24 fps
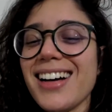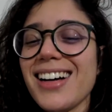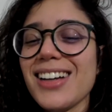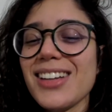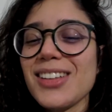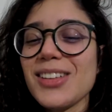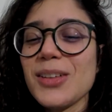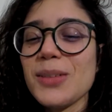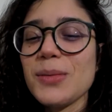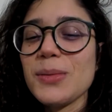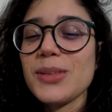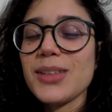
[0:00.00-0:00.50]

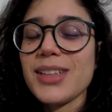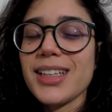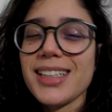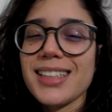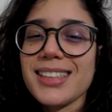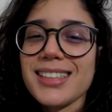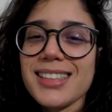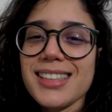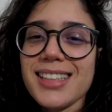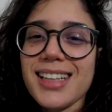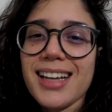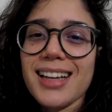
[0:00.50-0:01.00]
Eu tô muito
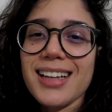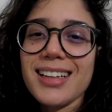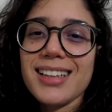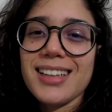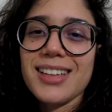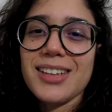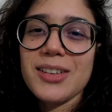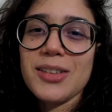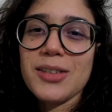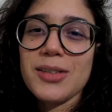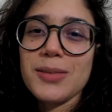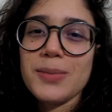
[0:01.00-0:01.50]

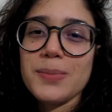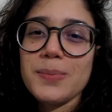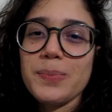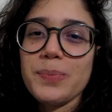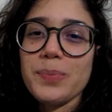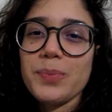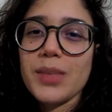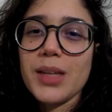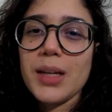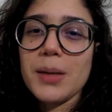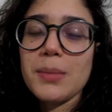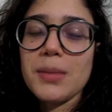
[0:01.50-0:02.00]
cansada. Eu
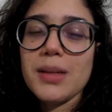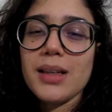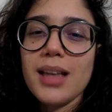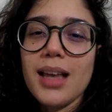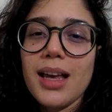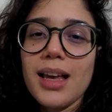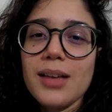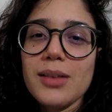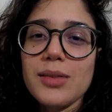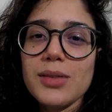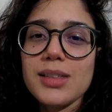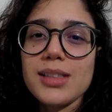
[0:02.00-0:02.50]

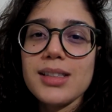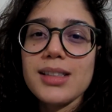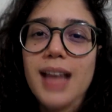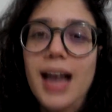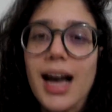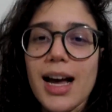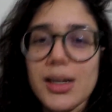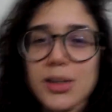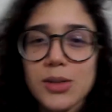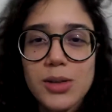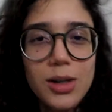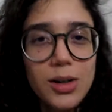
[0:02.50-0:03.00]
terminei um
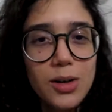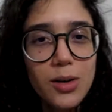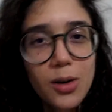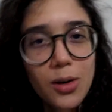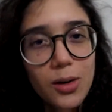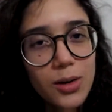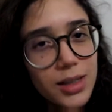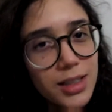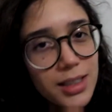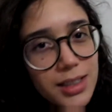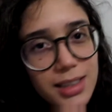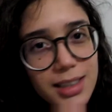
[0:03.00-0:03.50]
estágio
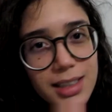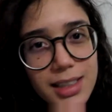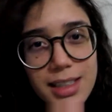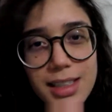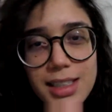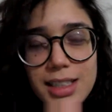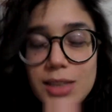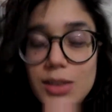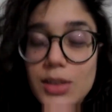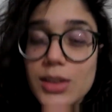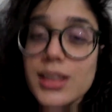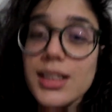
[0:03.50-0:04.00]
agora.
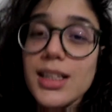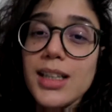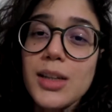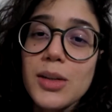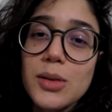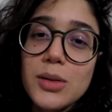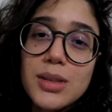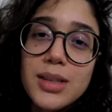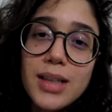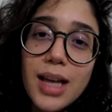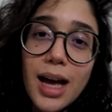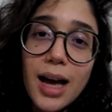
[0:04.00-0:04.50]
Se você
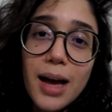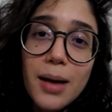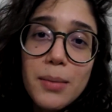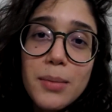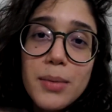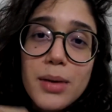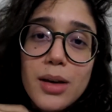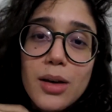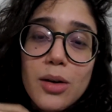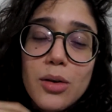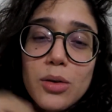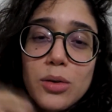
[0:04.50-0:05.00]
não
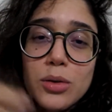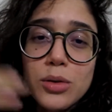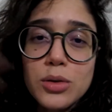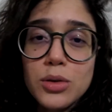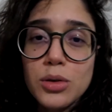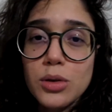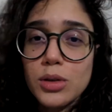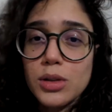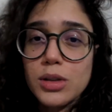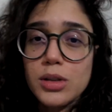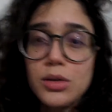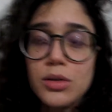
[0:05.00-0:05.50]
sabe, eu
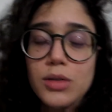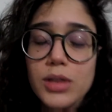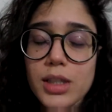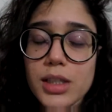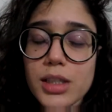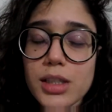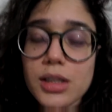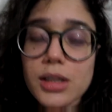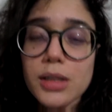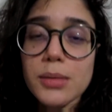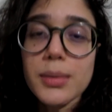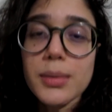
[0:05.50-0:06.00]
sou estudante de